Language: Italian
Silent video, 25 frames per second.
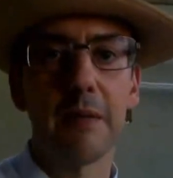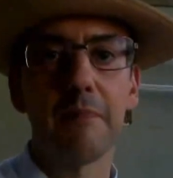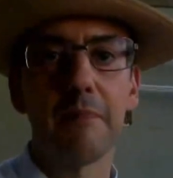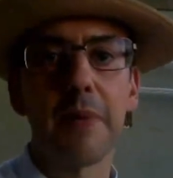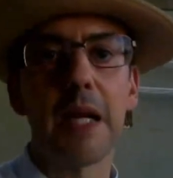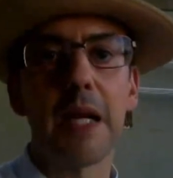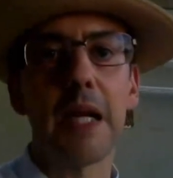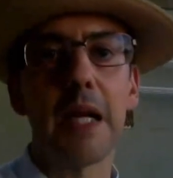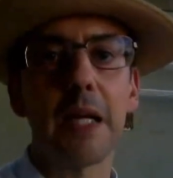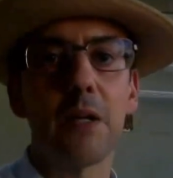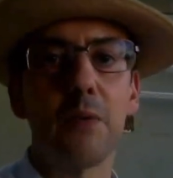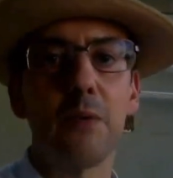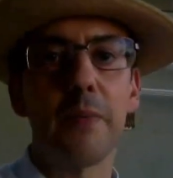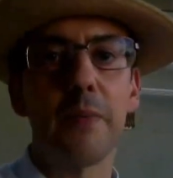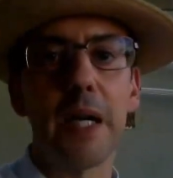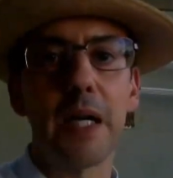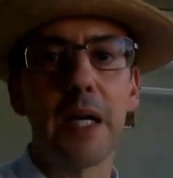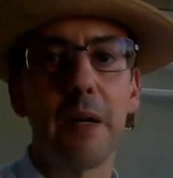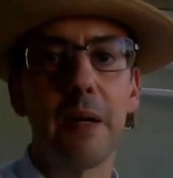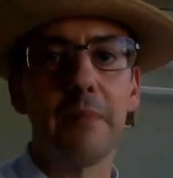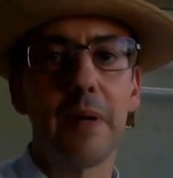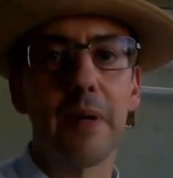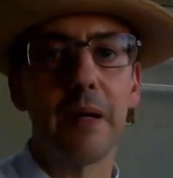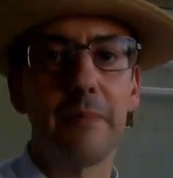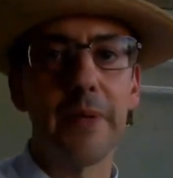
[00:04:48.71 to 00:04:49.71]
barack
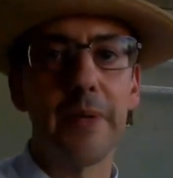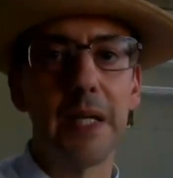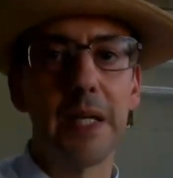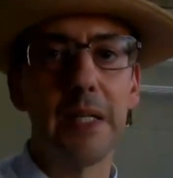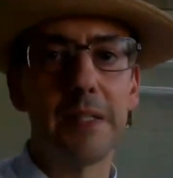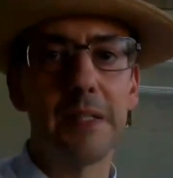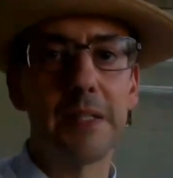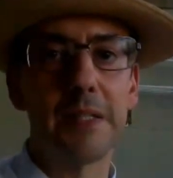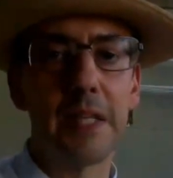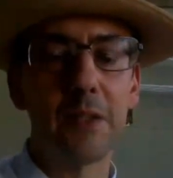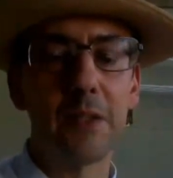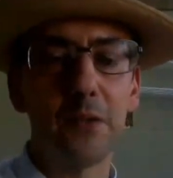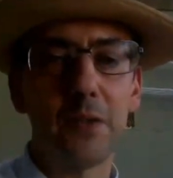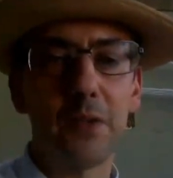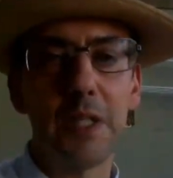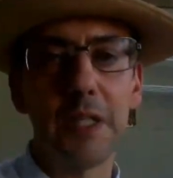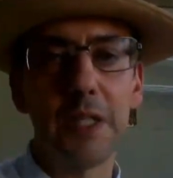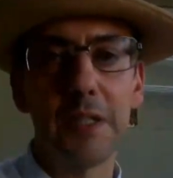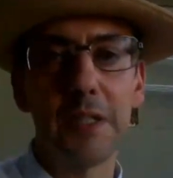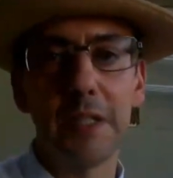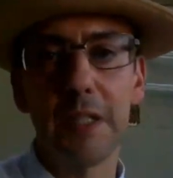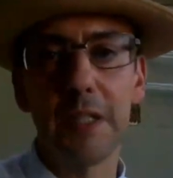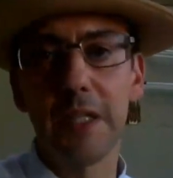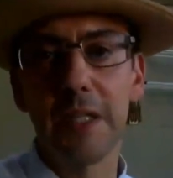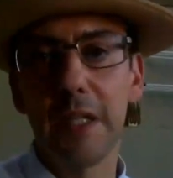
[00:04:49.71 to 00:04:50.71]
obama per gli stati
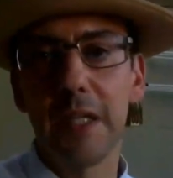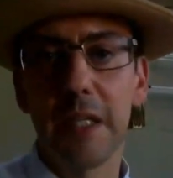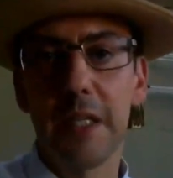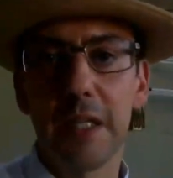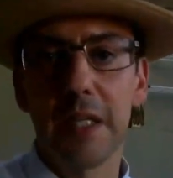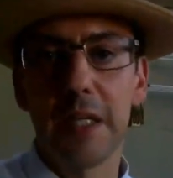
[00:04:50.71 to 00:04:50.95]
uniti